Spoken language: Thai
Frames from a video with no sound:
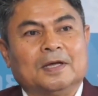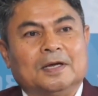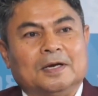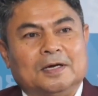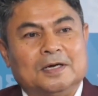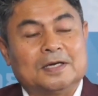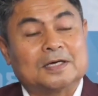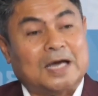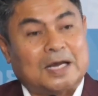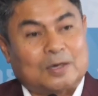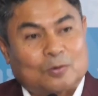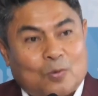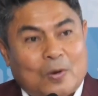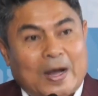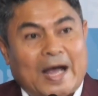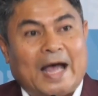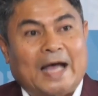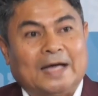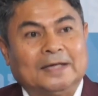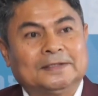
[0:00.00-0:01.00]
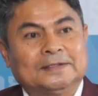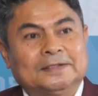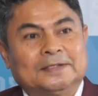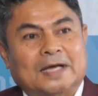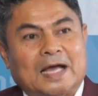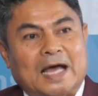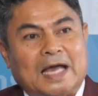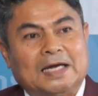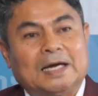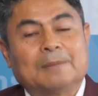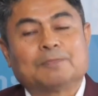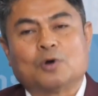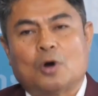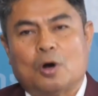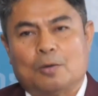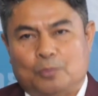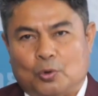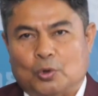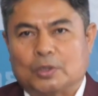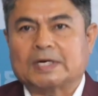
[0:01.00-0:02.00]
หรือกัดขวางการรับรอง
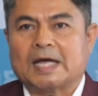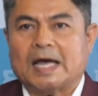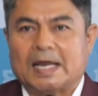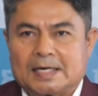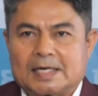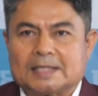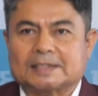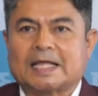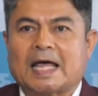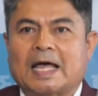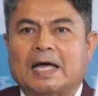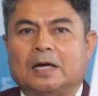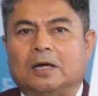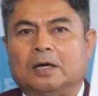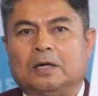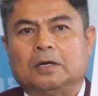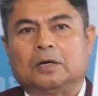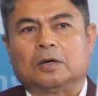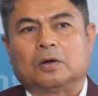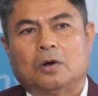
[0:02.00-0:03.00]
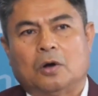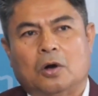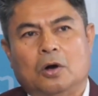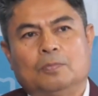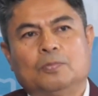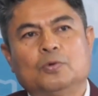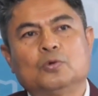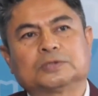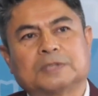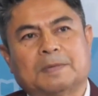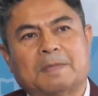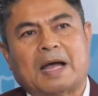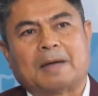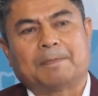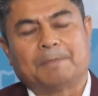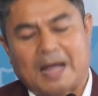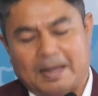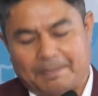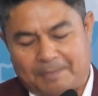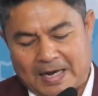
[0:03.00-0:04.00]
ผลการเลือกตั้งของผู้สมัคร
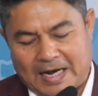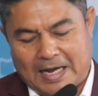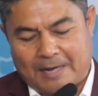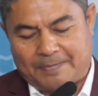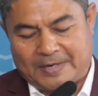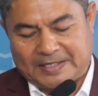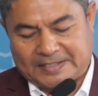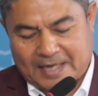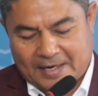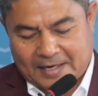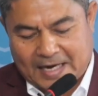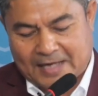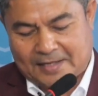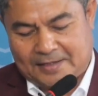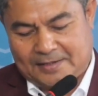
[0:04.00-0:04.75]
พรรคพลังประชารัฐ